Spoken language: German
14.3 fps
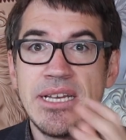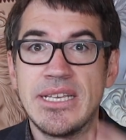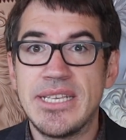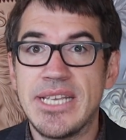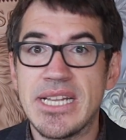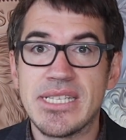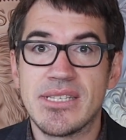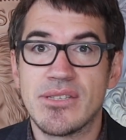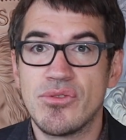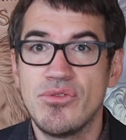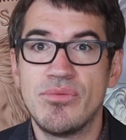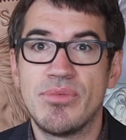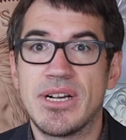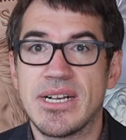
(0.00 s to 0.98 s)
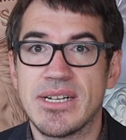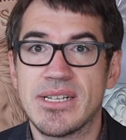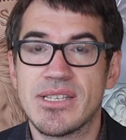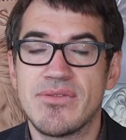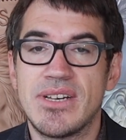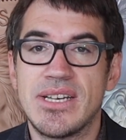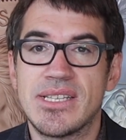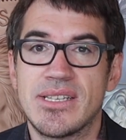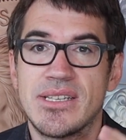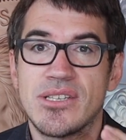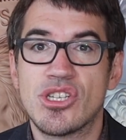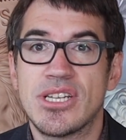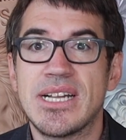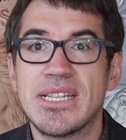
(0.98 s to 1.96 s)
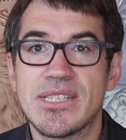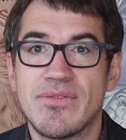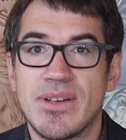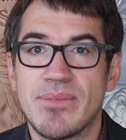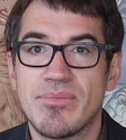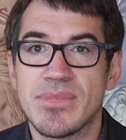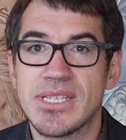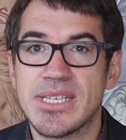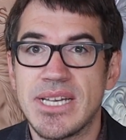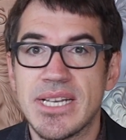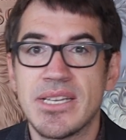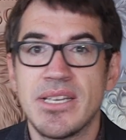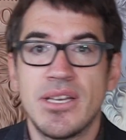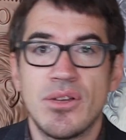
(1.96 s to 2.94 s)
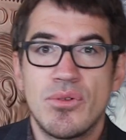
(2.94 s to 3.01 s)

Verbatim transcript: jetzt übergangsweise das Staatswappen zeigt